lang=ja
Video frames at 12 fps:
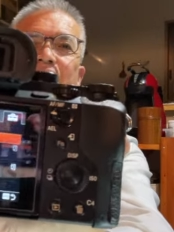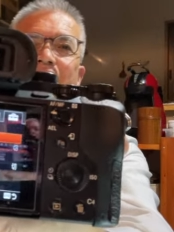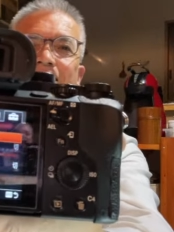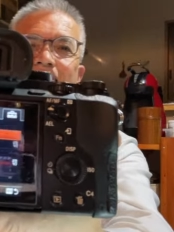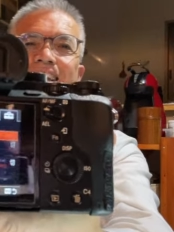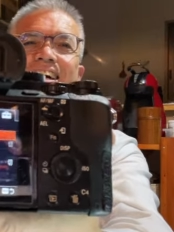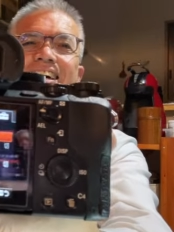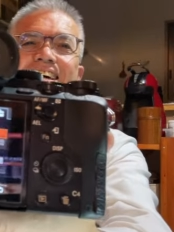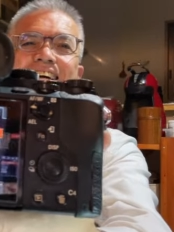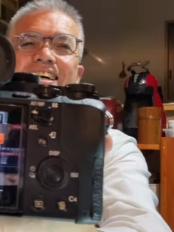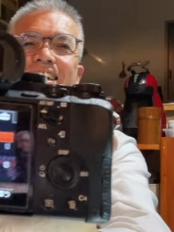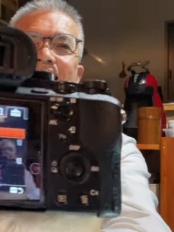いですかね
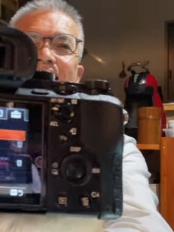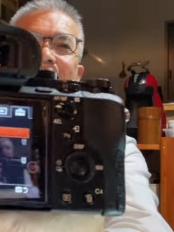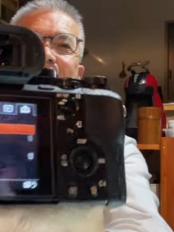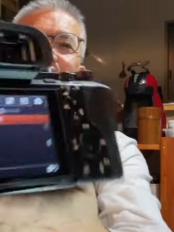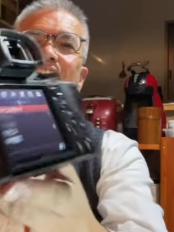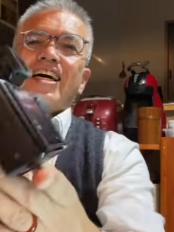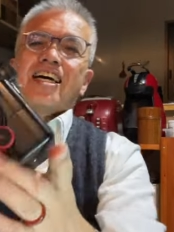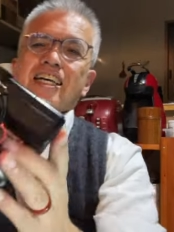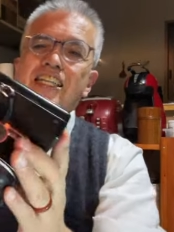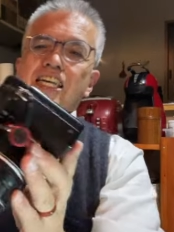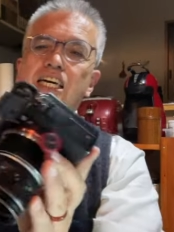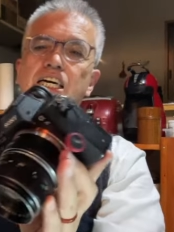
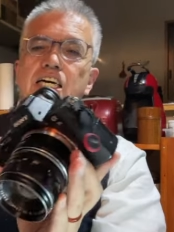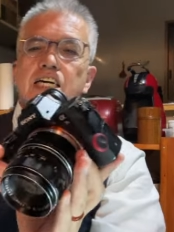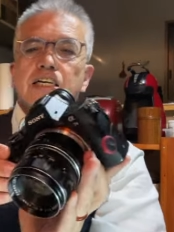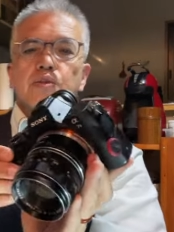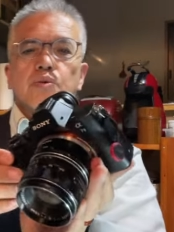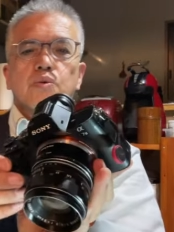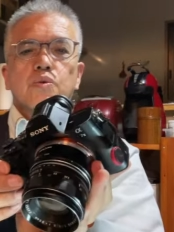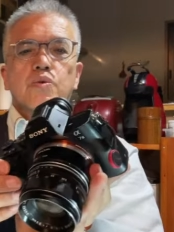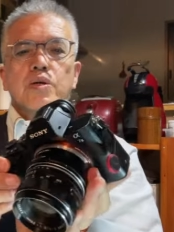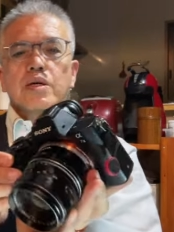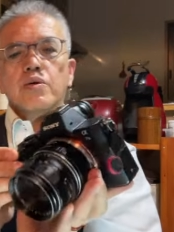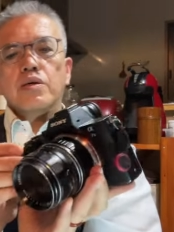でえっ、とこ
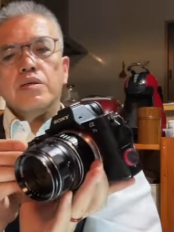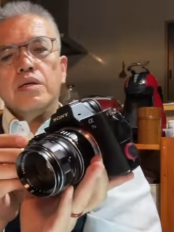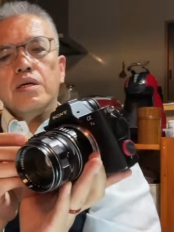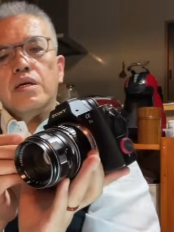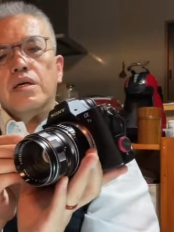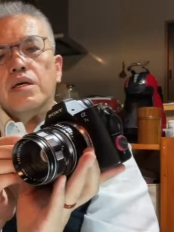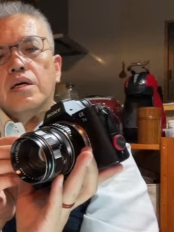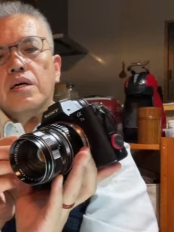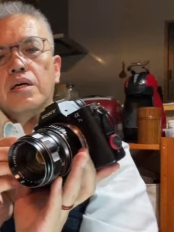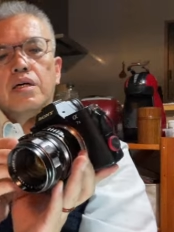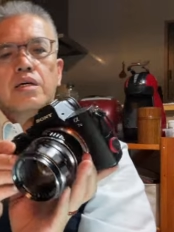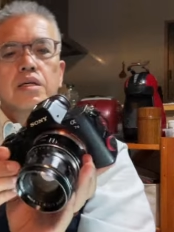れ
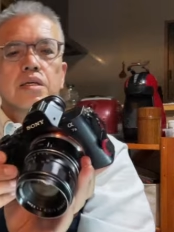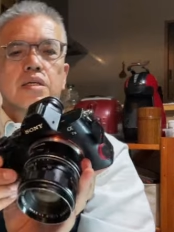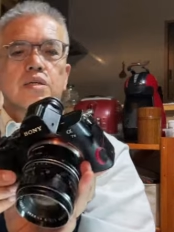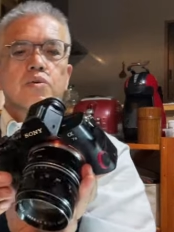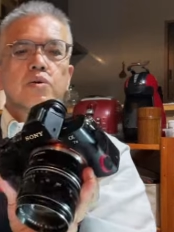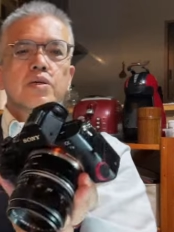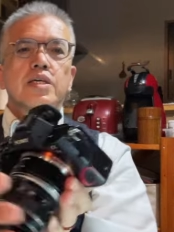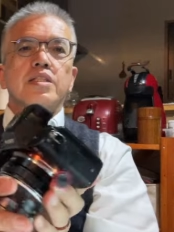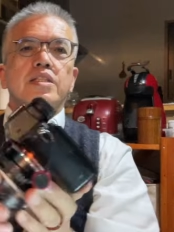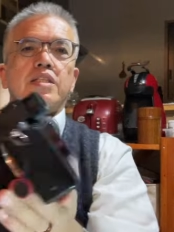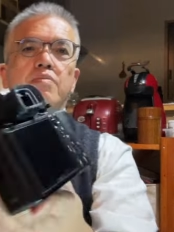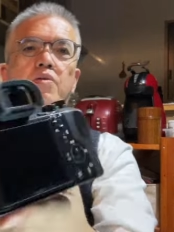これ切っ
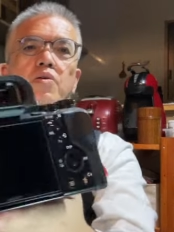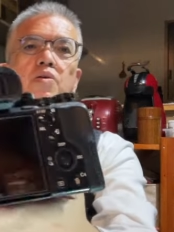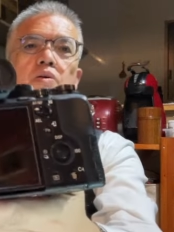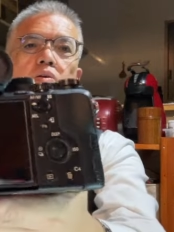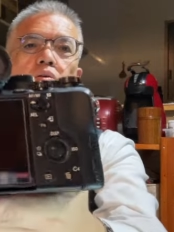ても